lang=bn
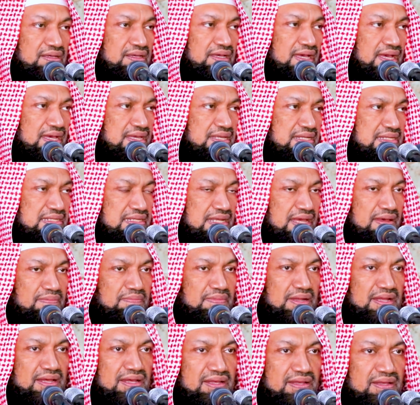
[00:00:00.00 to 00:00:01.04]
এই আয়াতটি
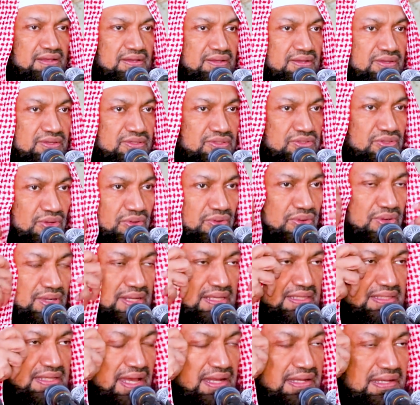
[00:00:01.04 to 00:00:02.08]
আমরা
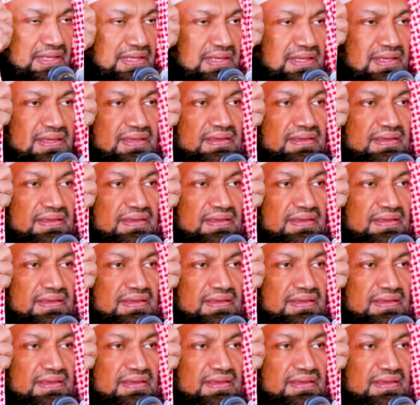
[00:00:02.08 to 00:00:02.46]
সকলেই জানি